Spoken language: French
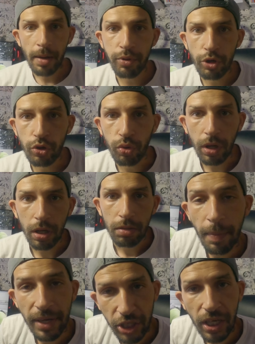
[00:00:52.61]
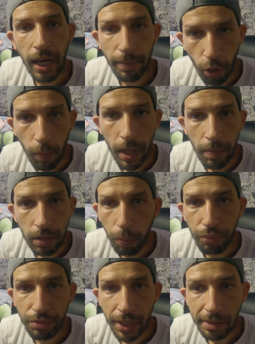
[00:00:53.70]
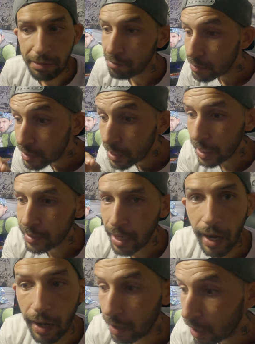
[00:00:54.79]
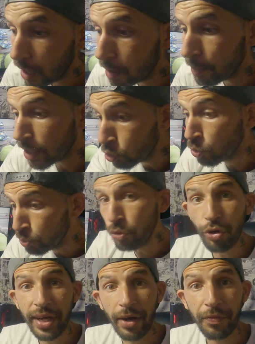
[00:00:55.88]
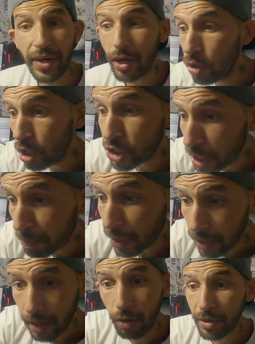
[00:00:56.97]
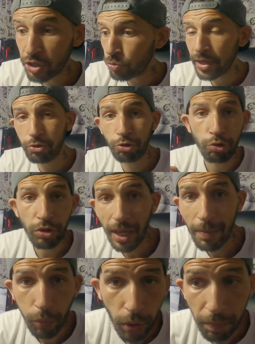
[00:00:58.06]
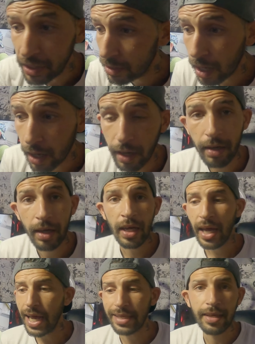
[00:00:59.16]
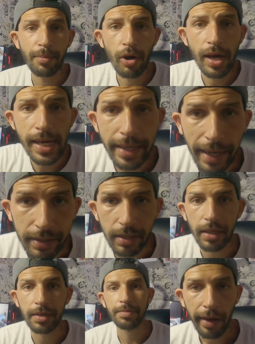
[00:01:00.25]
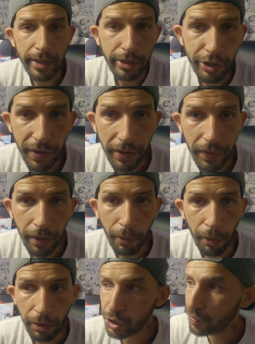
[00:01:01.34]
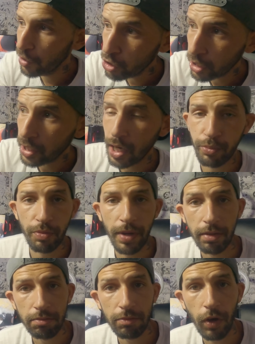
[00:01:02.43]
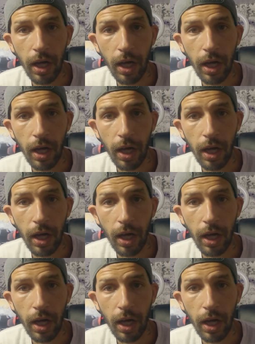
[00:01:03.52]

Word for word: Et un beau jour, la machine, elle a un problème. Oh putain, Qu'est-ce qu'elle a eh, ben, Elle coule plus le café, euh, je sais pas, mais je mets un truc, y a un bruit bizarre, eh, c'est bon, elle est cassée. Ah, qu'est-ce que je vais faire Gros, je vais le jeter à la poubelle.